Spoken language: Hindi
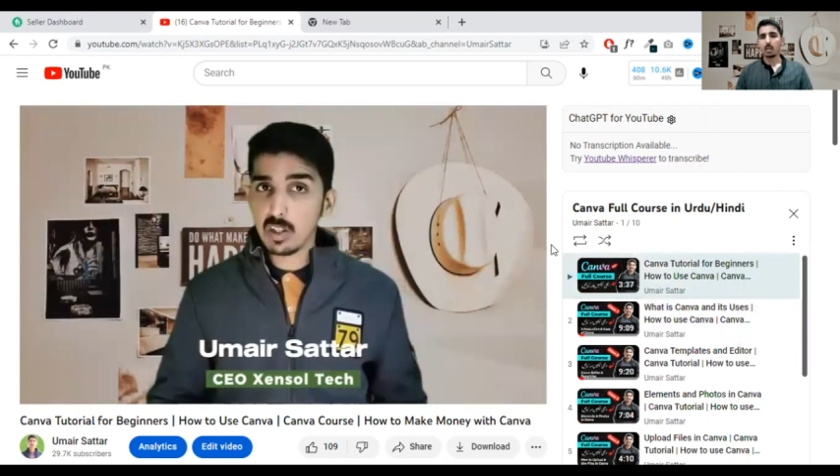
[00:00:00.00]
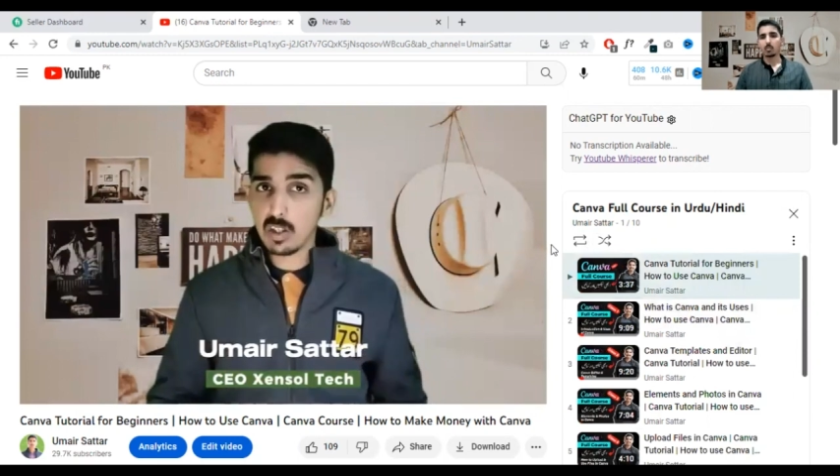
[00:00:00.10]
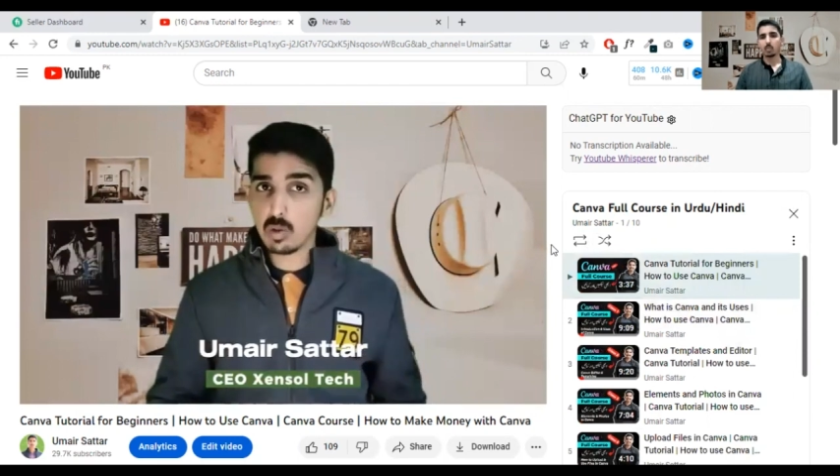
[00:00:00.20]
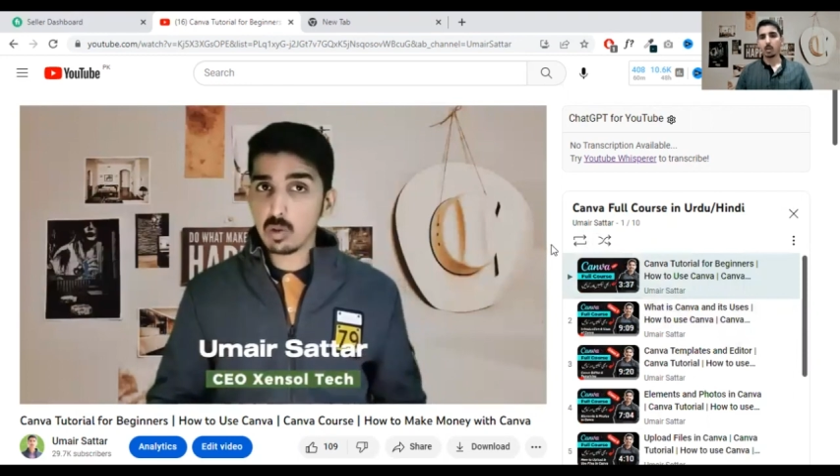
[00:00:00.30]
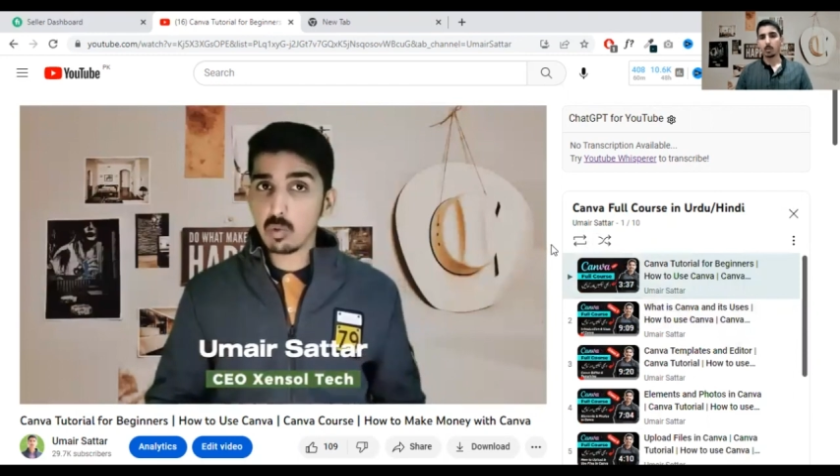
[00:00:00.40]

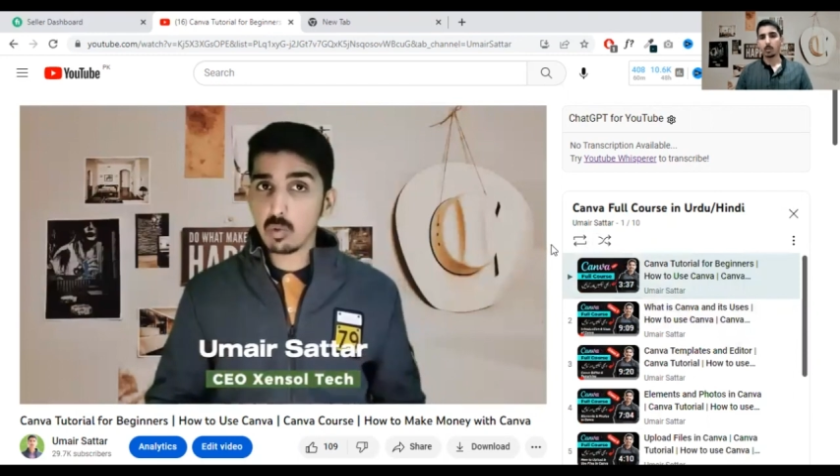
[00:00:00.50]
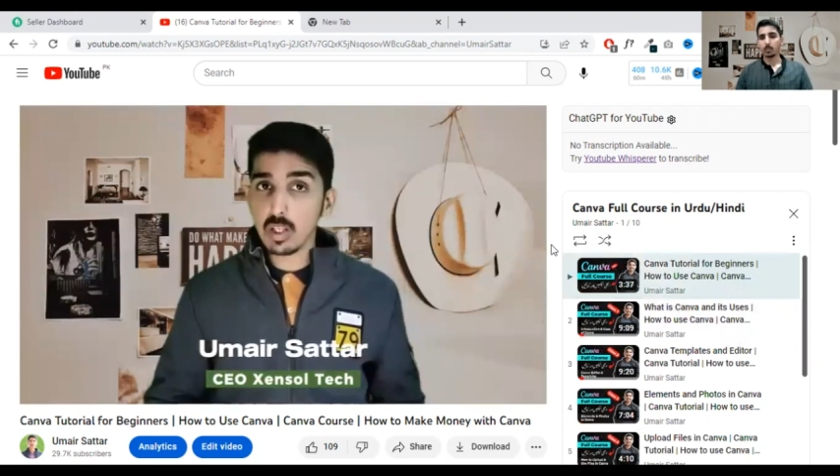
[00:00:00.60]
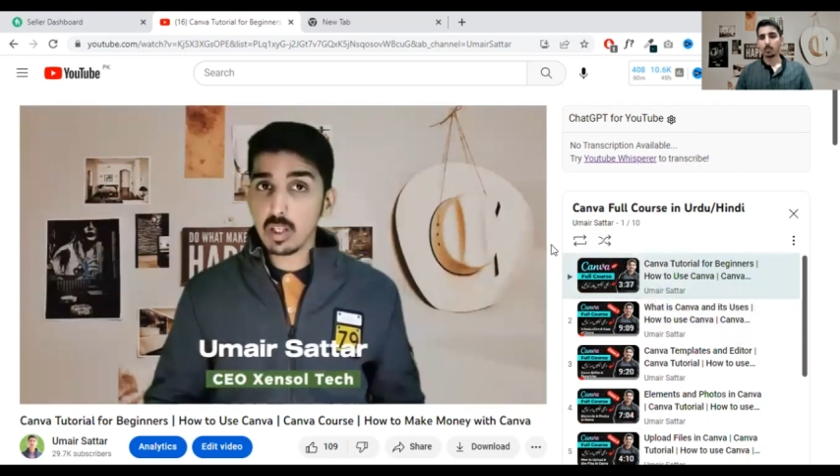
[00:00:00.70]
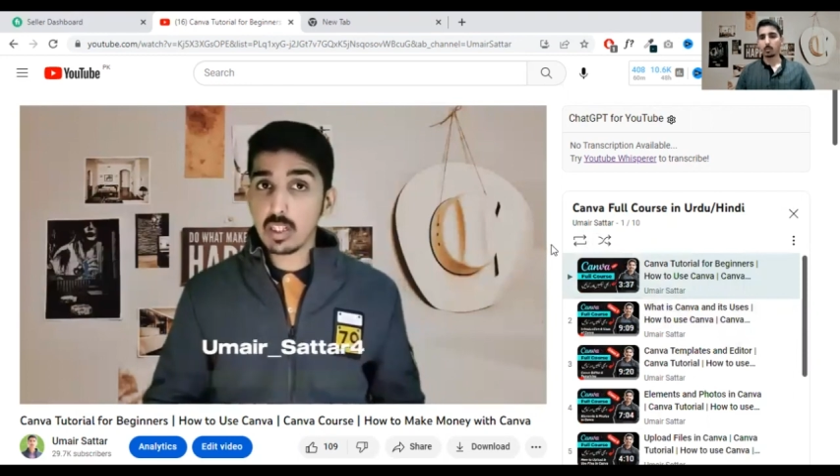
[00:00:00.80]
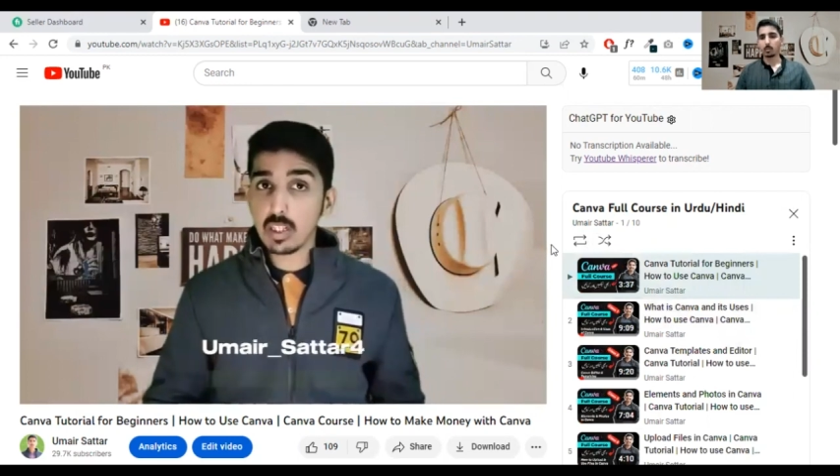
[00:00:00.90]
वो आपने
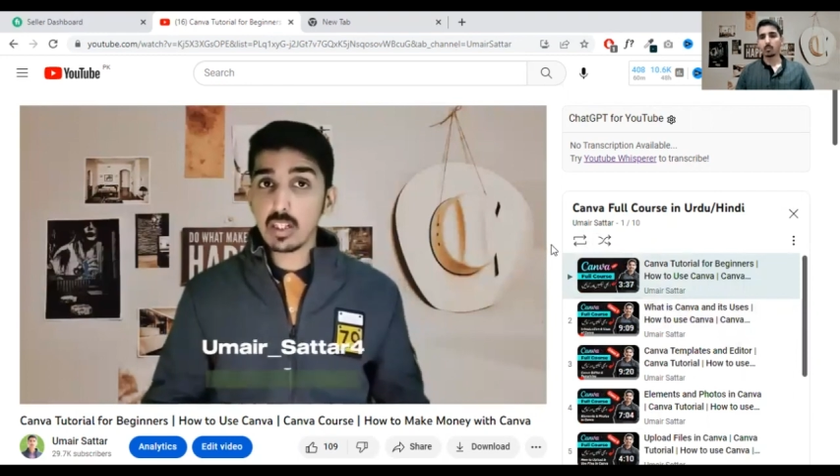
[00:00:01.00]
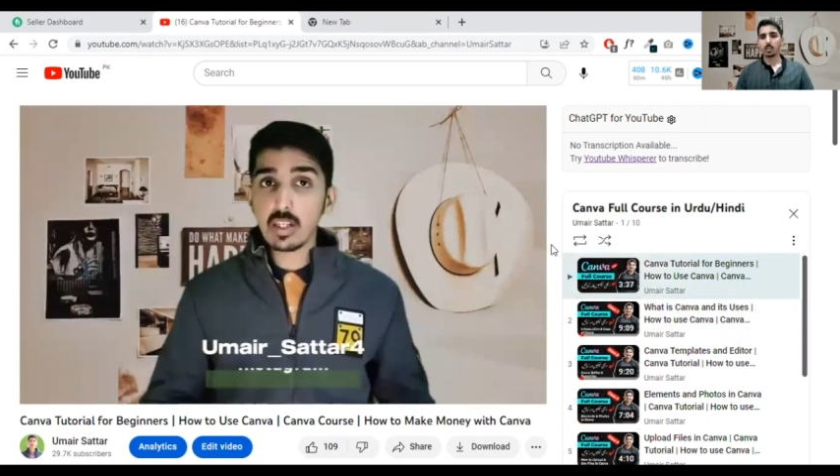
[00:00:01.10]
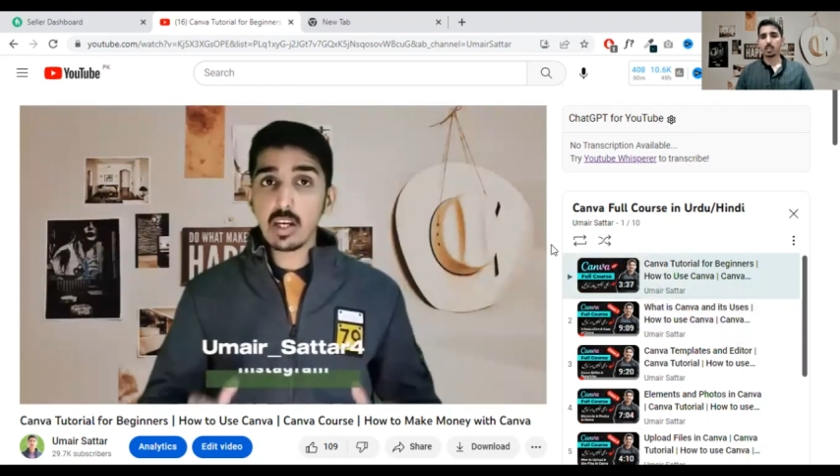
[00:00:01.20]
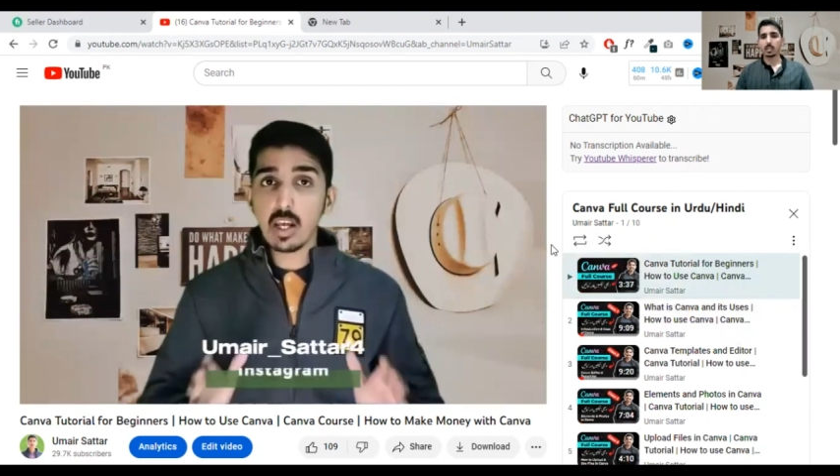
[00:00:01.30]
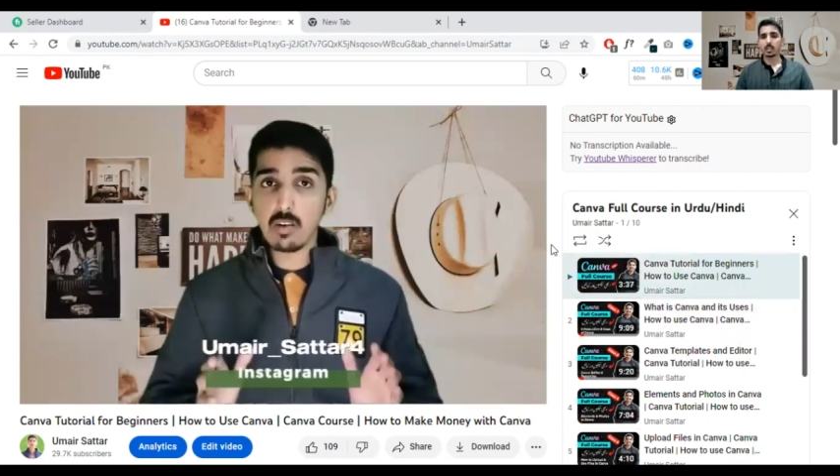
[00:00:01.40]
वन बाय
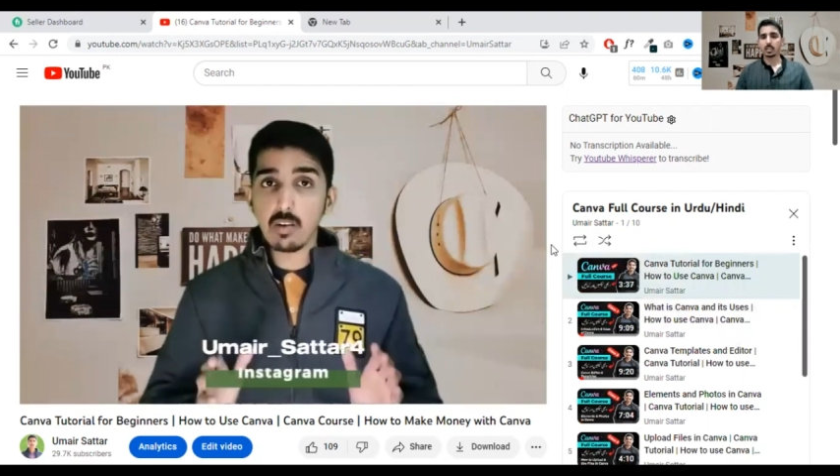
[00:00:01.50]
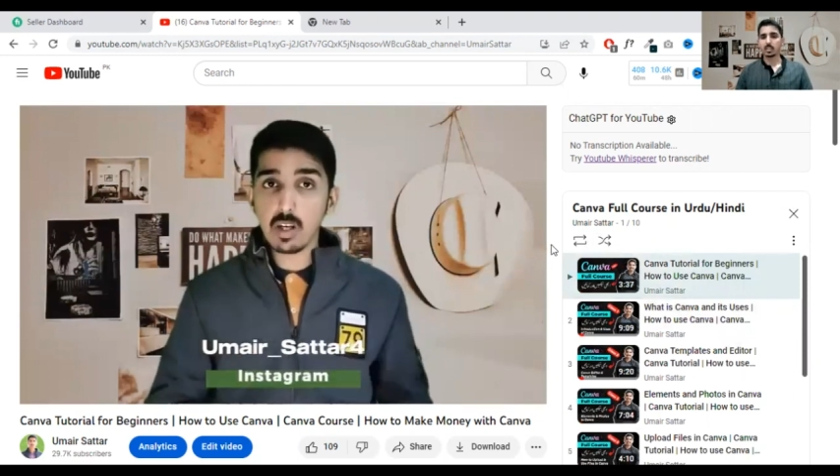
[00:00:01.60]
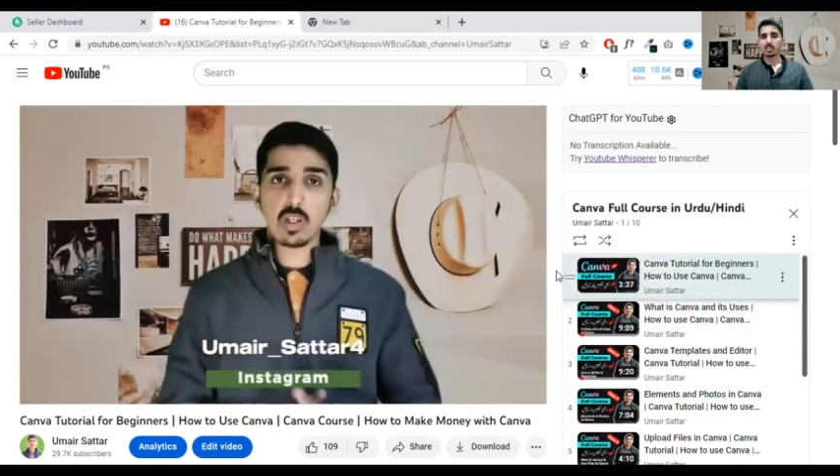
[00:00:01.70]
वन देखने